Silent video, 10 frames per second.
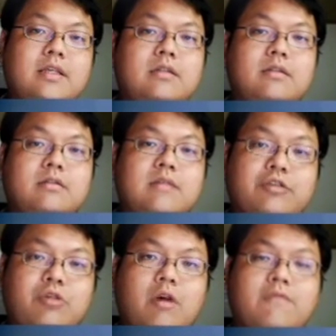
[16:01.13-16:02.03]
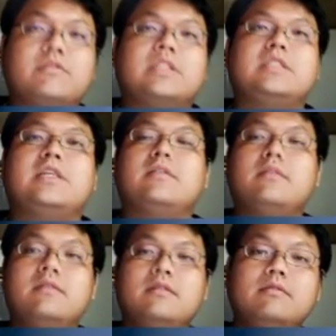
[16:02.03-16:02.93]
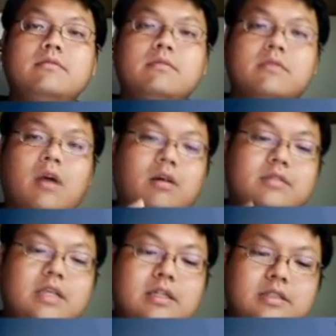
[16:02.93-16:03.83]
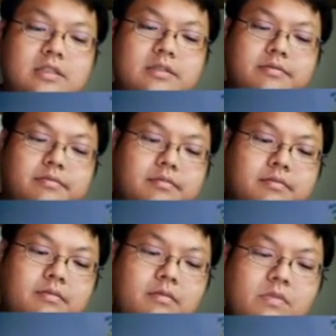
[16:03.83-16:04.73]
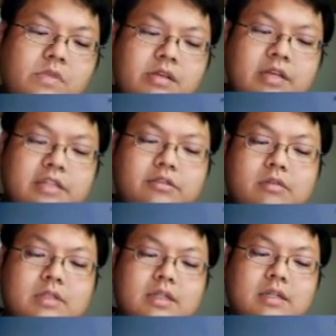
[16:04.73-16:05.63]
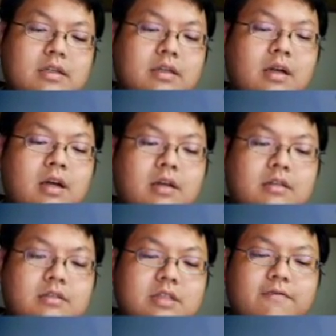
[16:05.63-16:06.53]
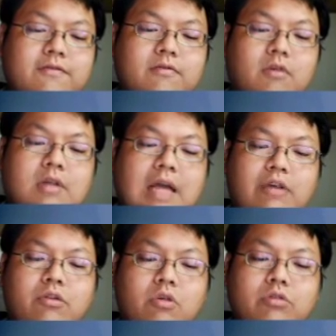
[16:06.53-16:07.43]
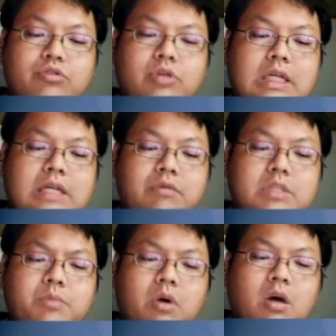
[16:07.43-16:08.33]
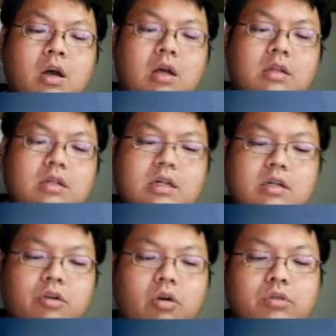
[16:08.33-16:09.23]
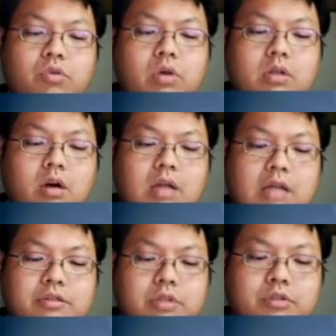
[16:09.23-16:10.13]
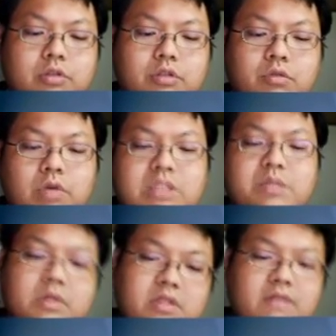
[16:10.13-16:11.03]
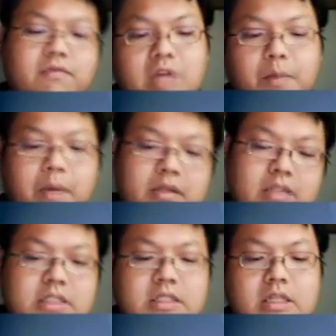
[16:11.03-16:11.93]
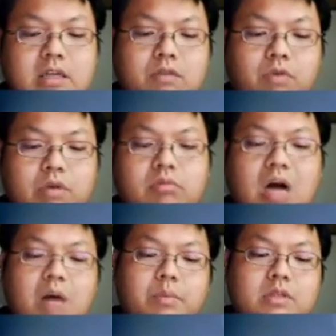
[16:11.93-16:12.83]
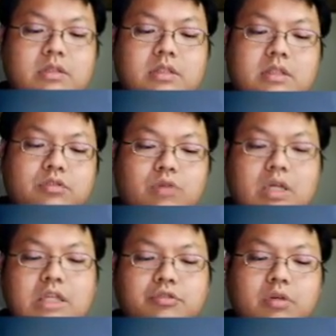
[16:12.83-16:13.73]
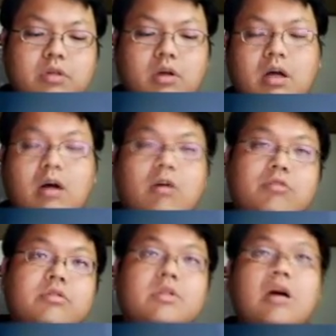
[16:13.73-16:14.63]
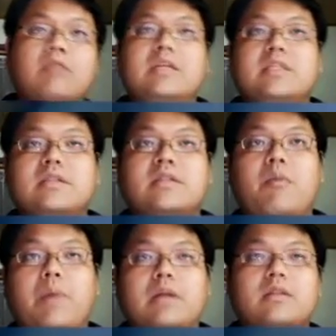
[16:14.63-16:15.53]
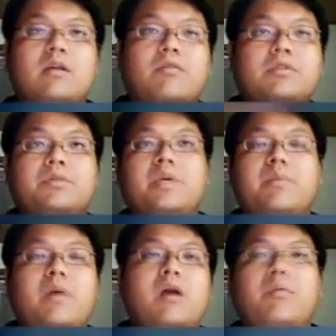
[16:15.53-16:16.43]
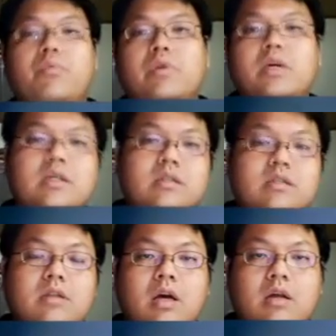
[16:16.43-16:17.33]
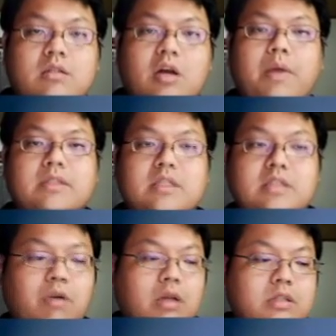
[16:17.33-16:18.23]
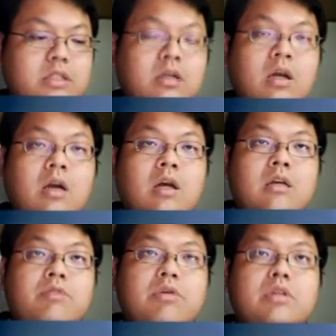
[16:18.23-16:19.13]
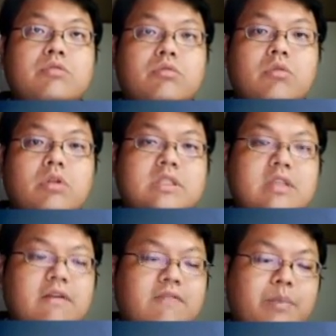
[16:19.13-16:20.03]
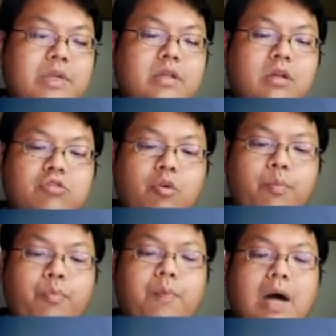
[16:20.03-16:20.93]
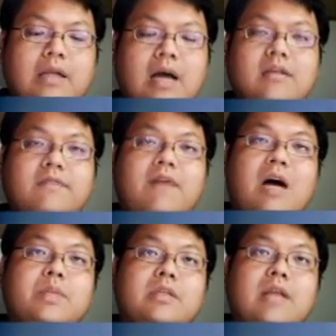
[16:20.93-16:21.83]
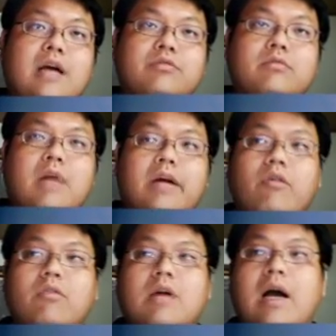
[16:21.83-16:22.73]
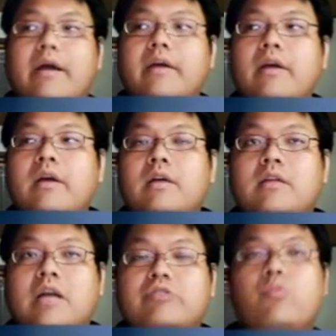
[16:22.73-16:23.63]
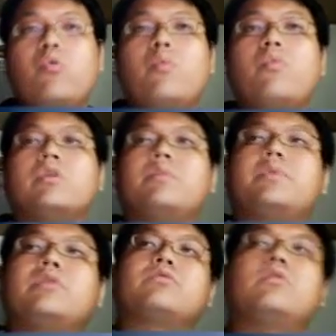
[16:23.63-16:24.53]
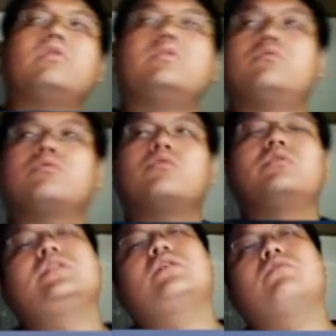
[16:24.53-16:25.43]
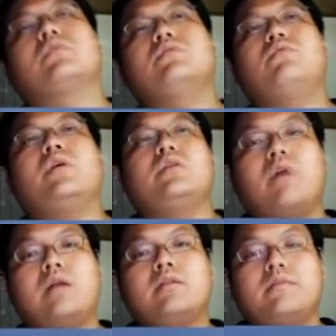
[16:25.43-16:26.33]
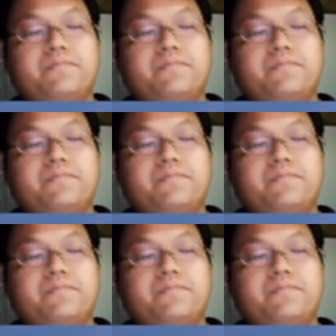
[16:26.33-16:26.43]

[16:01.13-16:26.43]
你，他就要付你钱，啊，这个是。一种那个政府哦，他用公权力，为什么那个有很多人哈，他就会觉得说，为什么政府要帮大企业维护他们的这个专利权哈，然后去告那些盗版的哈，为什么一般人不可以盗版这些软体？因为如果今天发明人都不把他的发明拿出来公开，他就默默的，比如说，如果今天我是微软